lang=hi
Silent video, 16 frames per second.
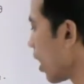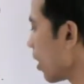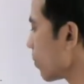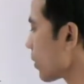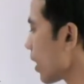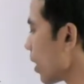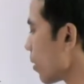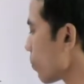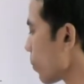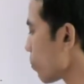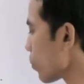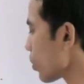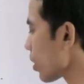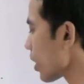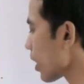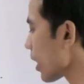अब यहाँ पे
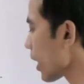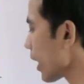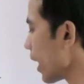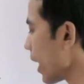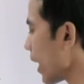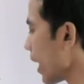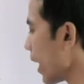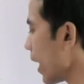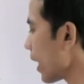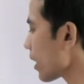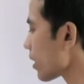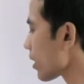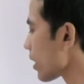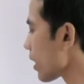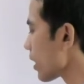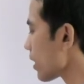पुट करेंगे
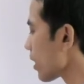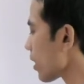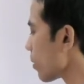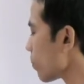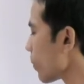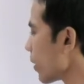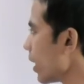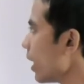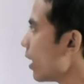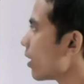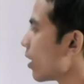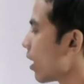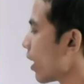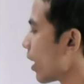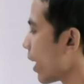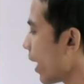एक्स के जगह पे
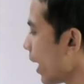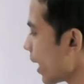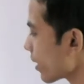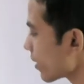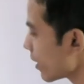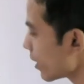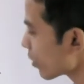एक्स